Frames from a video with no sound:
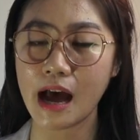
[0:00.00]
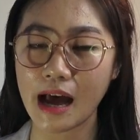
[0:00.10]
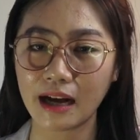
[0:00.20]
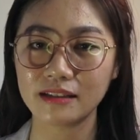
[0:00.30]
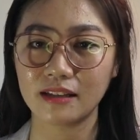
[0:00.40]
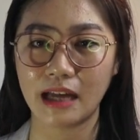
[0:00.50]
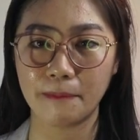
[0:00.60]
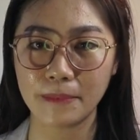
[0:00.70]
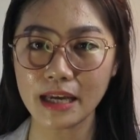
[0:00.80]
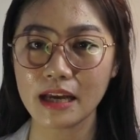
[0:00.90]
Akan
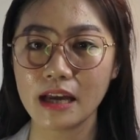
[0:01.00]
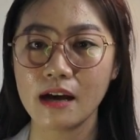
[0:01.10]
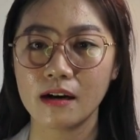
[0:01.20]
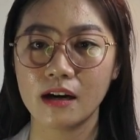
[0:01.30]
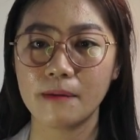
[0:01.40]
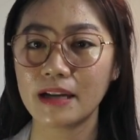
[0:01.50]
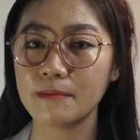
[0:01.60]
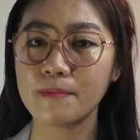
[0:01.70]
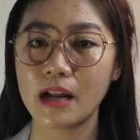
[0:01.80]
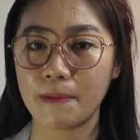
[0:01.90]
tetapi, eh, pada
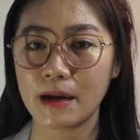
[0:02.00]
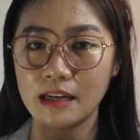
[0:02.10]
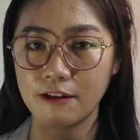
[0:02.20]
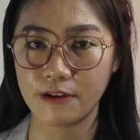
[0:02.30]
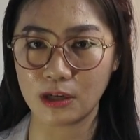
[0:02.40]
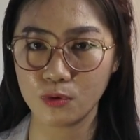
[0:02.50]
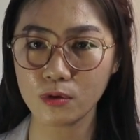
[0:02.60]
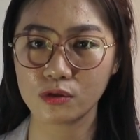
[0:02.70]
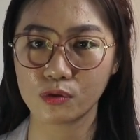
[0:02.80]
beberapa individu